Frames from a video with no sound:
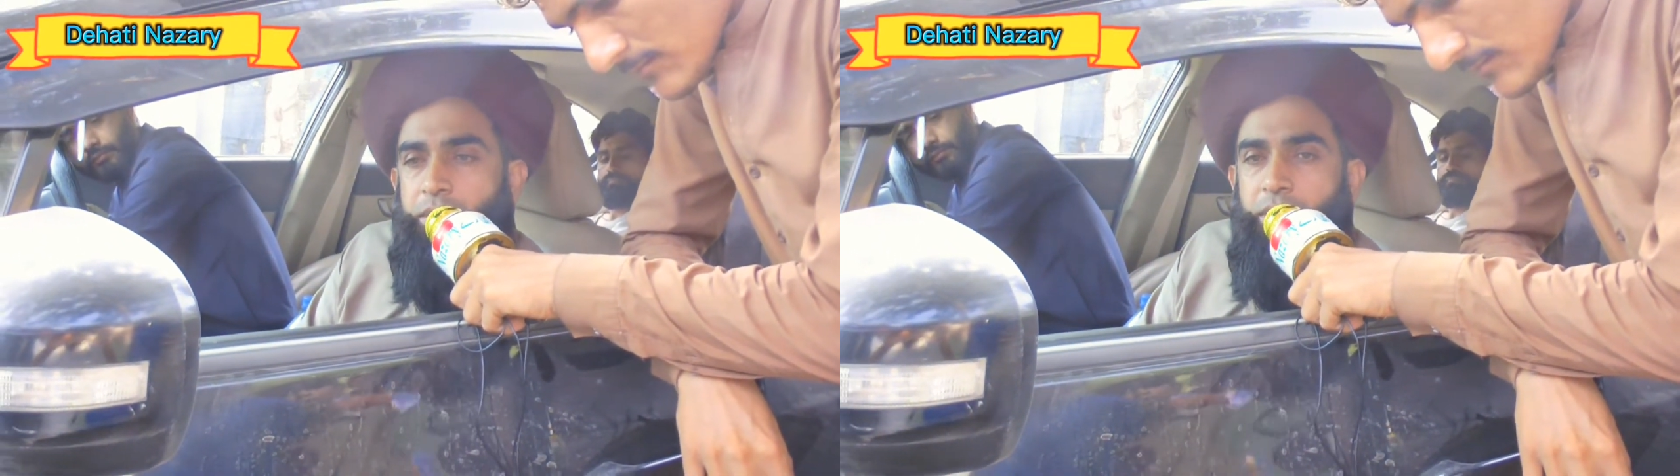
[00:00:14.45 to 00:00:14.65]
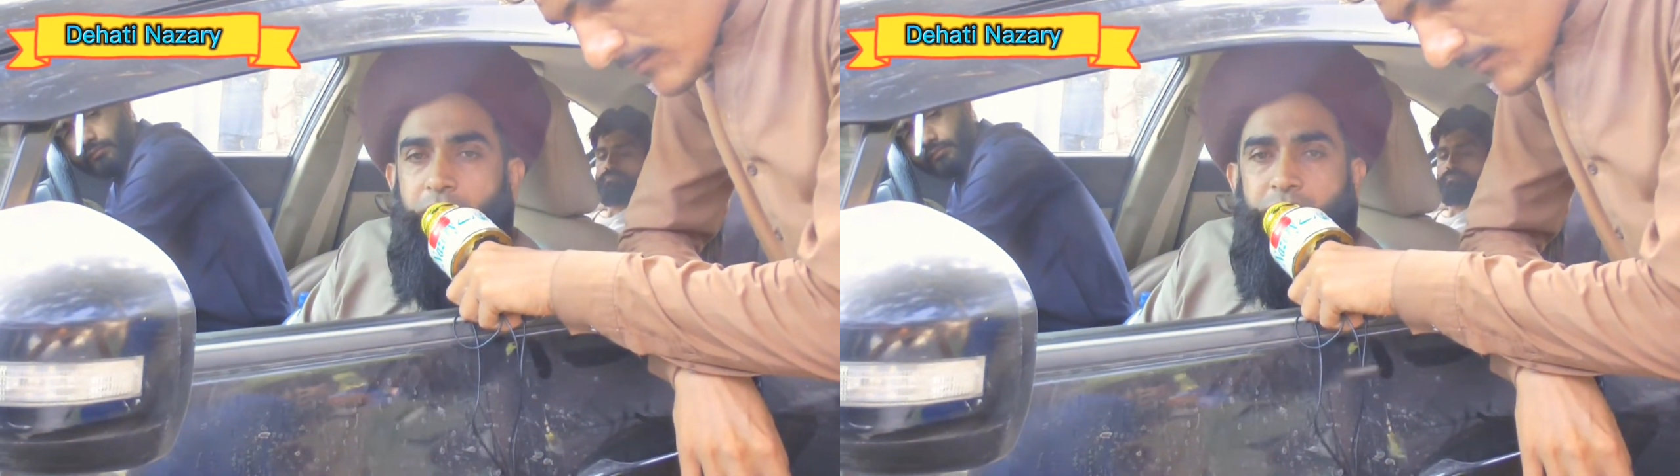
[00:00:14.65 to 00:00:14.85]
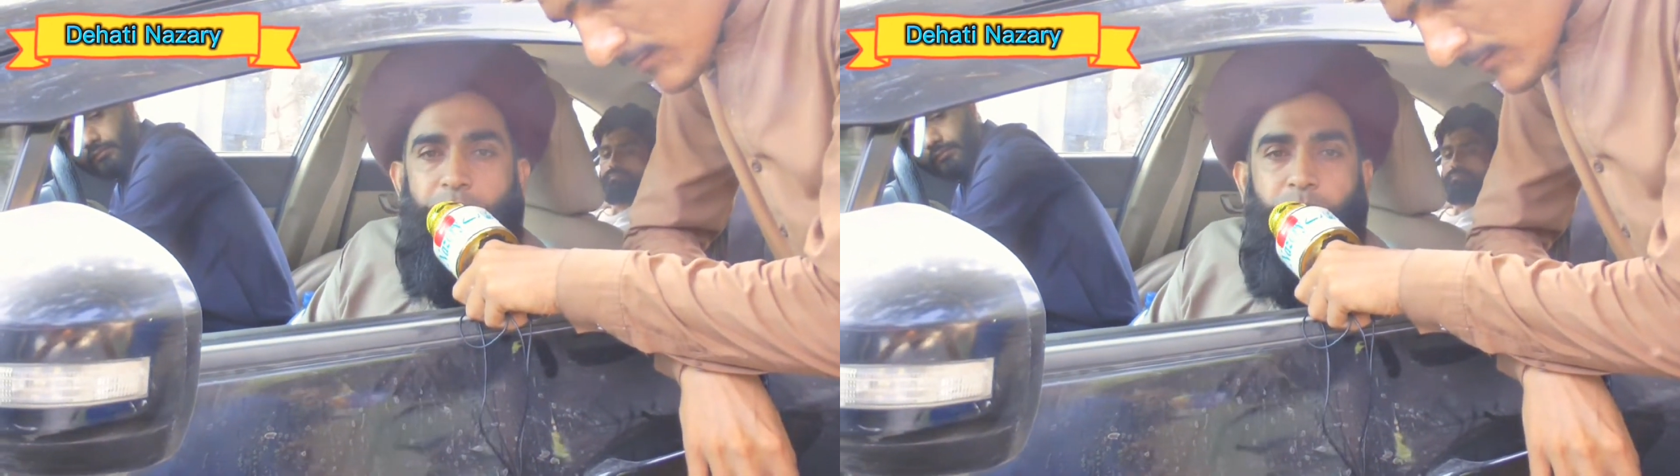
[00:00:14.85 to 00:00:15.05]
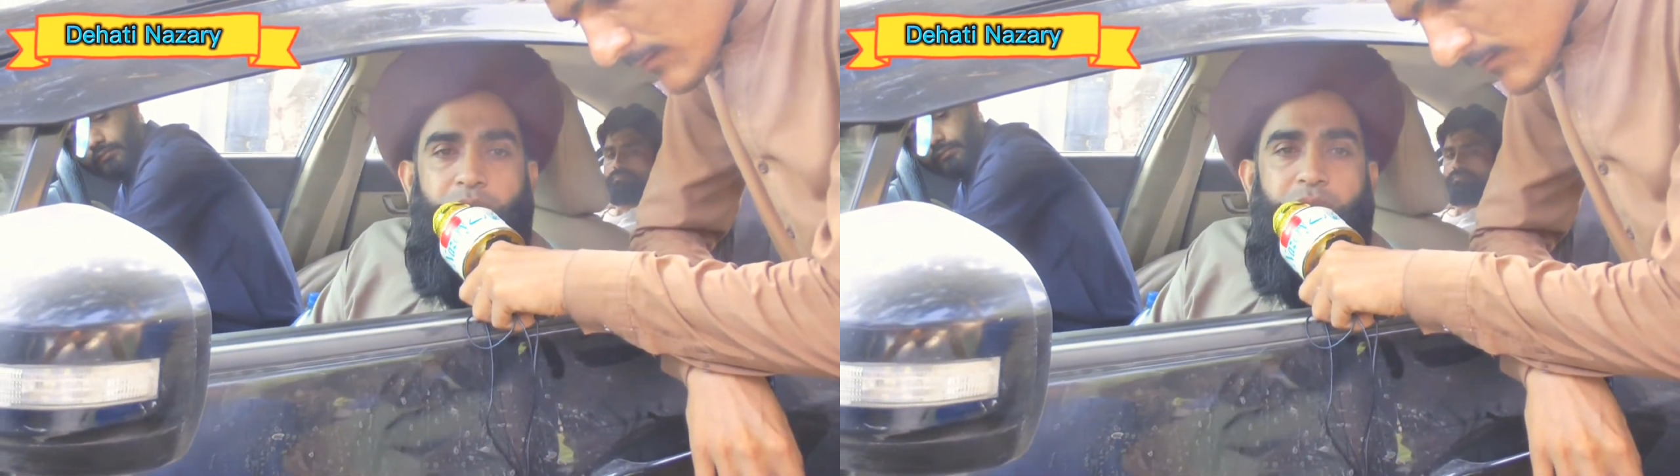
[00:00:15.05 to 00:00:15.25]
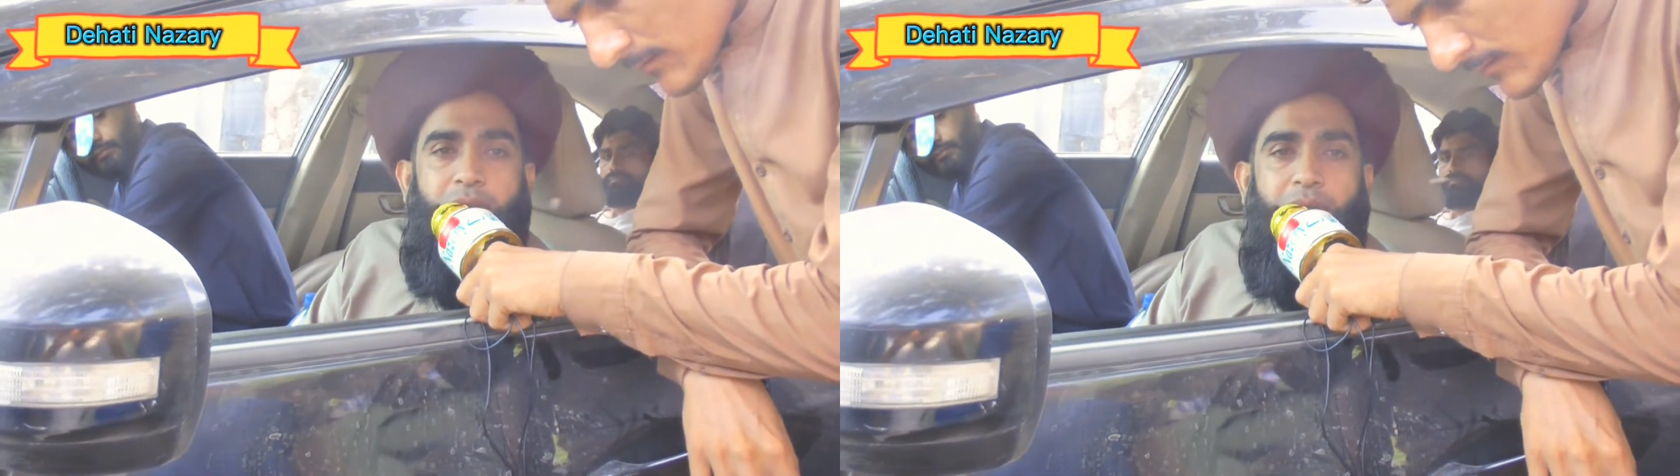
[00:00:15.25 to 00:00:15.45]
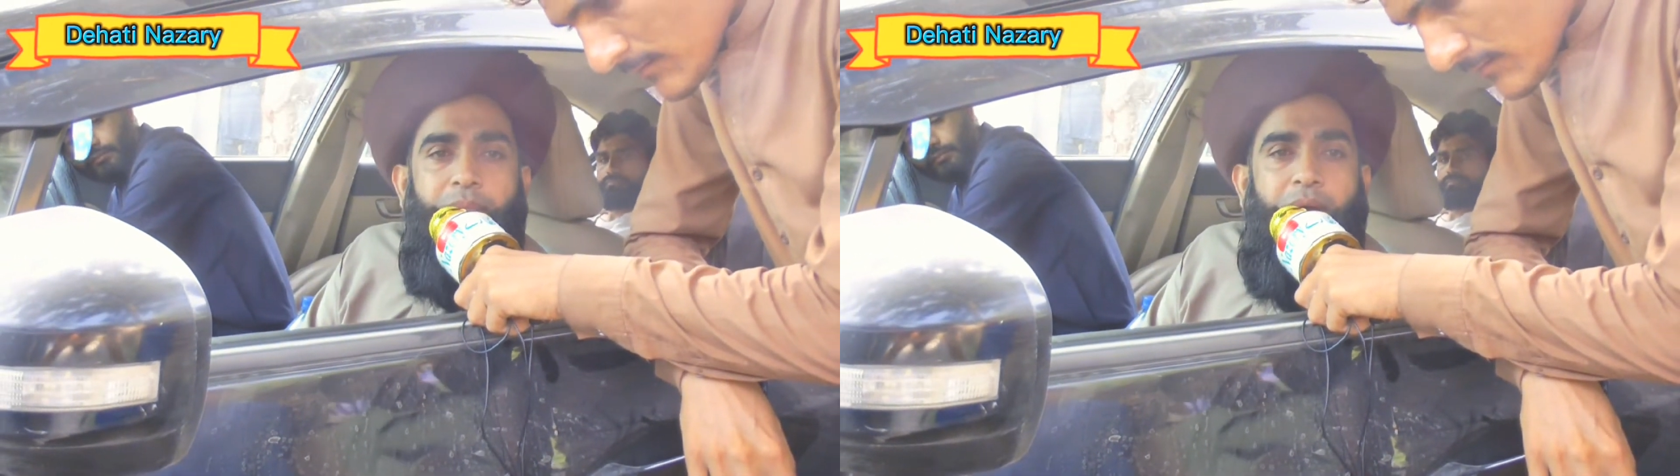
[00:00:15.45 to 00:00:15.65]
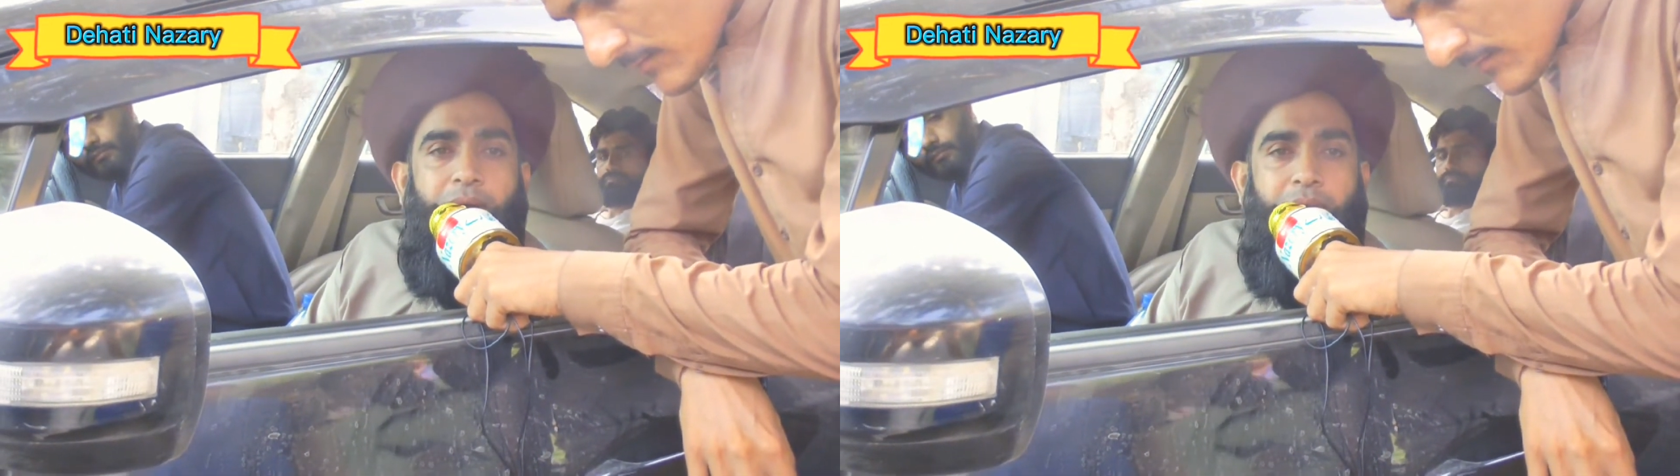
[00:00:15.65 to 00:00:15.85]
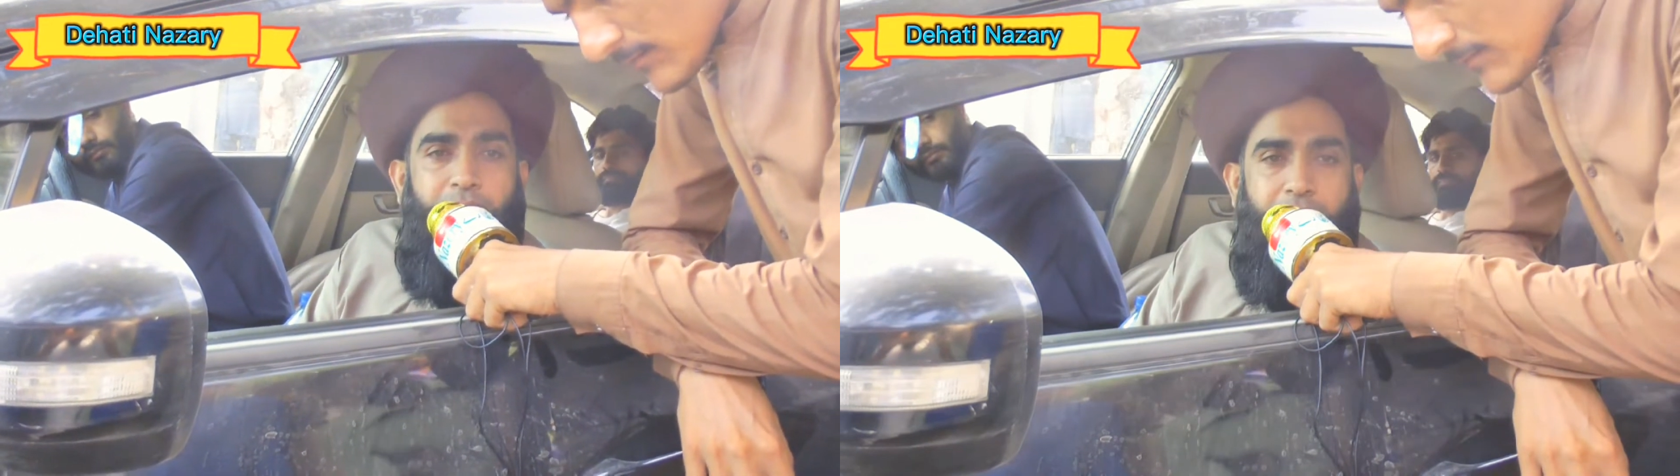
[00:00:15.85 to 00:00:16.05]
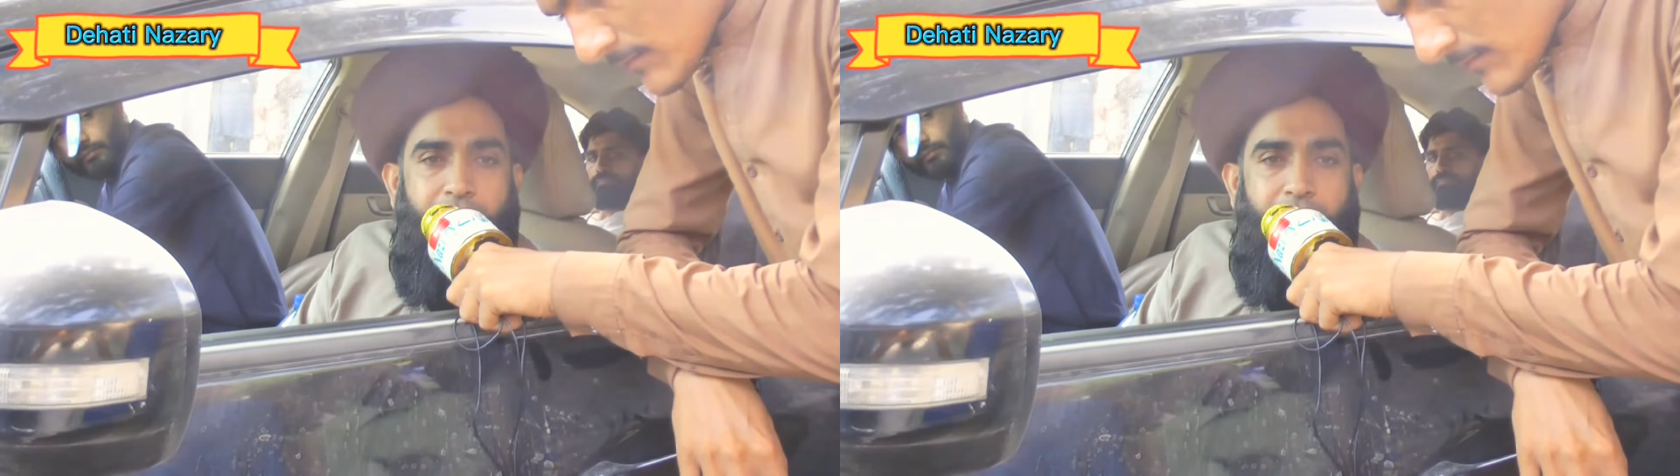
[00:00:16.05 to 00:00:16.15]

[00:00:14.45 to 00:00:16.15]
जिनका सब कुछ सैलाब बहा के ले